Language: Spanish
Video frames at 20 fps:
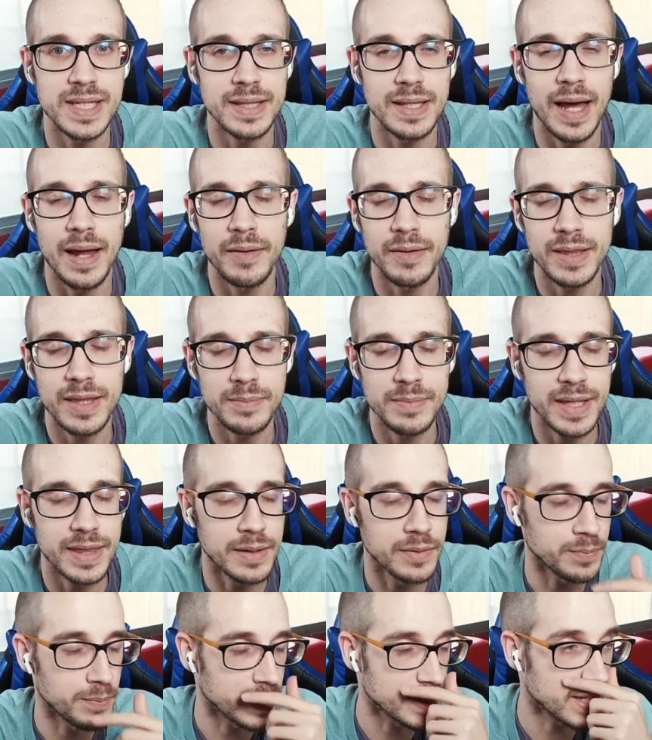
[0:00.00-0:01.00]
a veces me
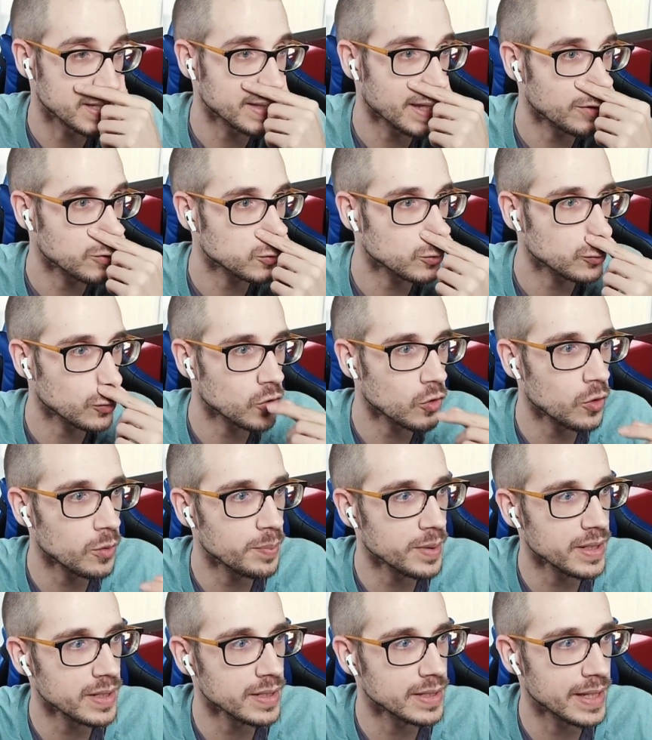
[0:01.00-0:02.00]
dicen, preséntanos otro
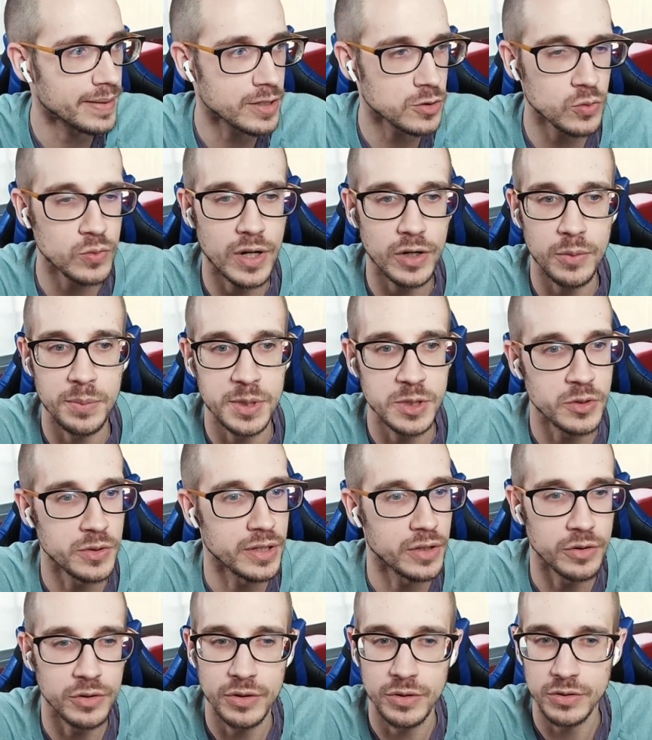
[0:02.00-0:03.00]
copy y te llevas tú una comisión. Y
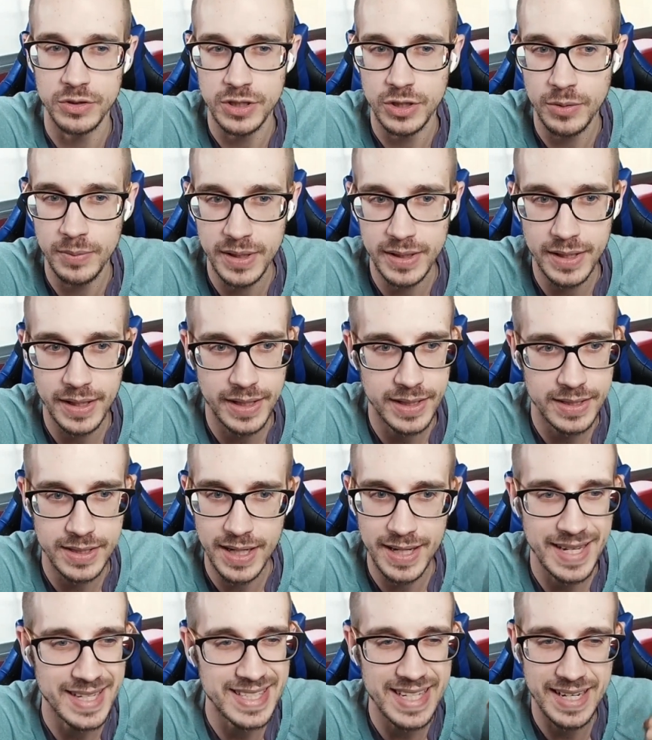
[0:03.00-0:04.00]
Digo, no, no, si no me interesa,
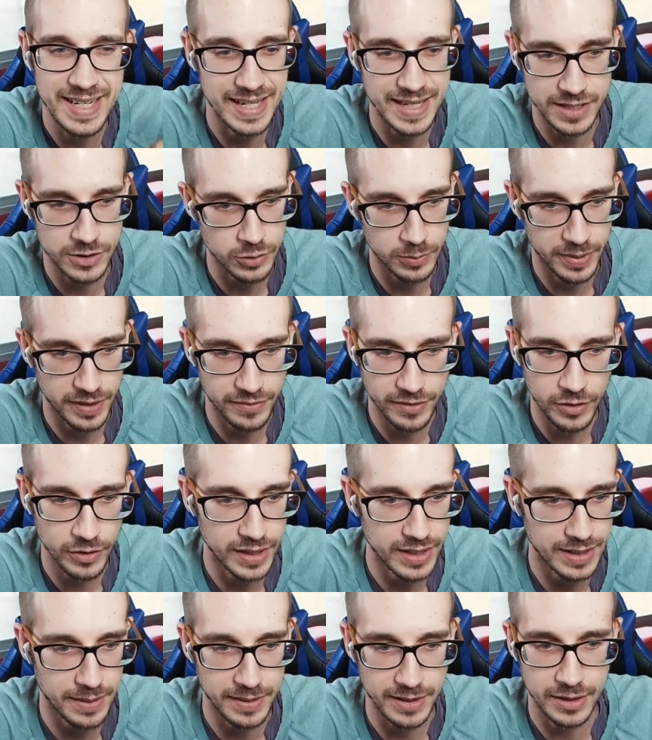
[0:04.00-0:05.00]
es que ni eso. Prefiero
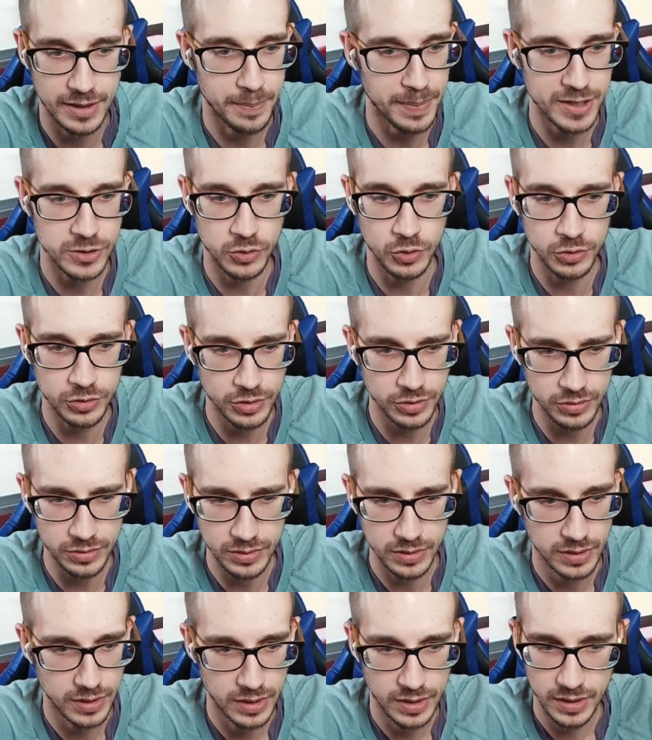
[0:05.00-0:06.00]
directamente, te paso otro,
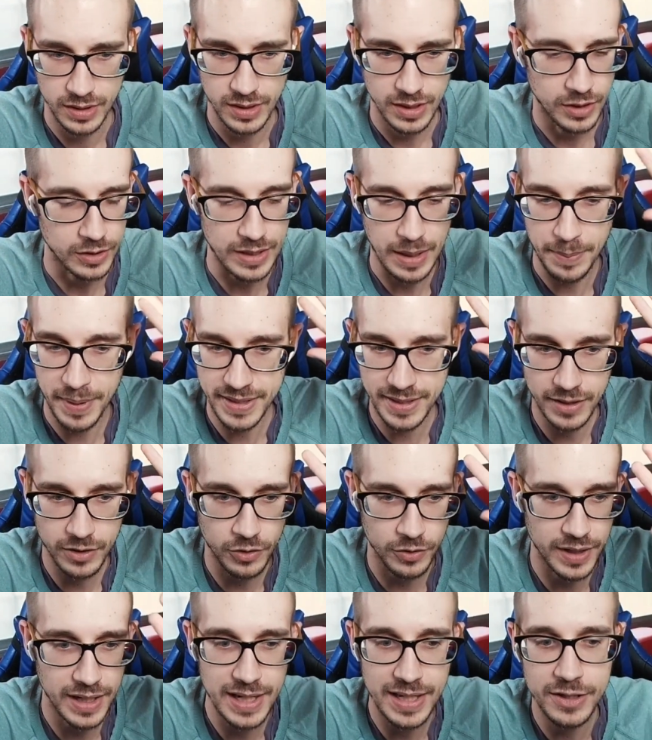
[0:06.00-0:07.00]
te apañas
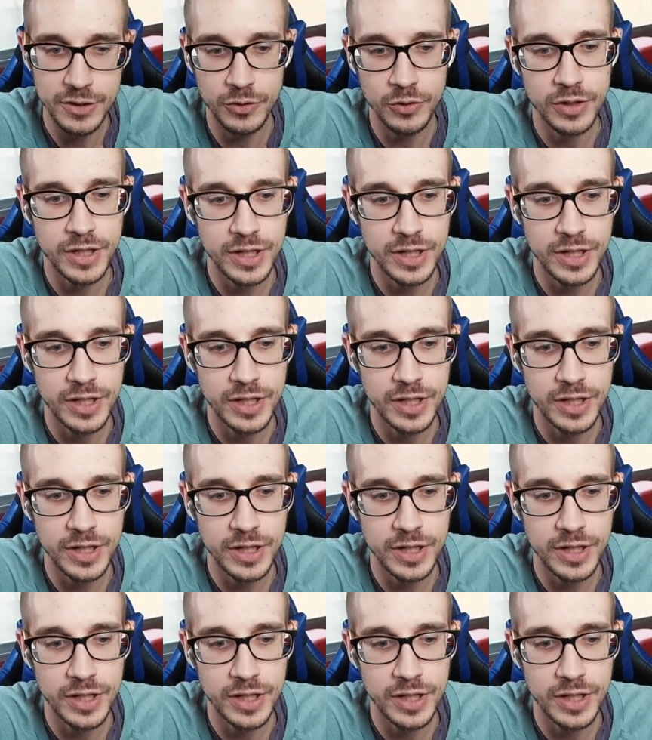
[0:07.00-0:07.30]
con él y yo no